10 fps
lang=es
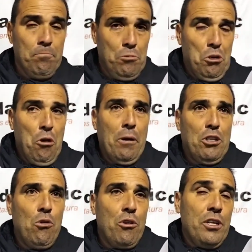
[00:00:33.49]
Yo creo que un
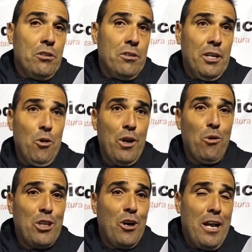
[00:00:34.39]
partido bonito, que nos hubiera
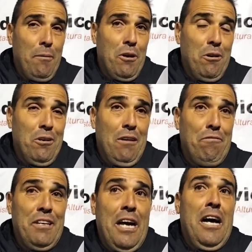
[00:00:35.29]
gustado nada, pero al
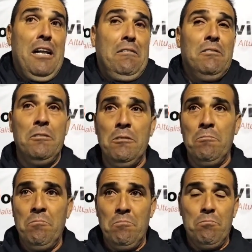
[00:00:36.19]
final
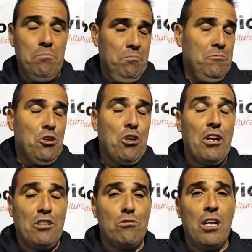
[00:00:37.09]
yo creo
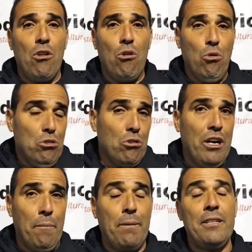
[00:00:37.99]
que el resultado justo
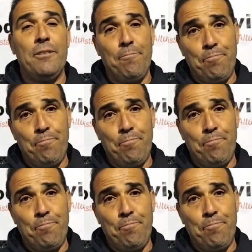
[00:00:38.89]
es el empate.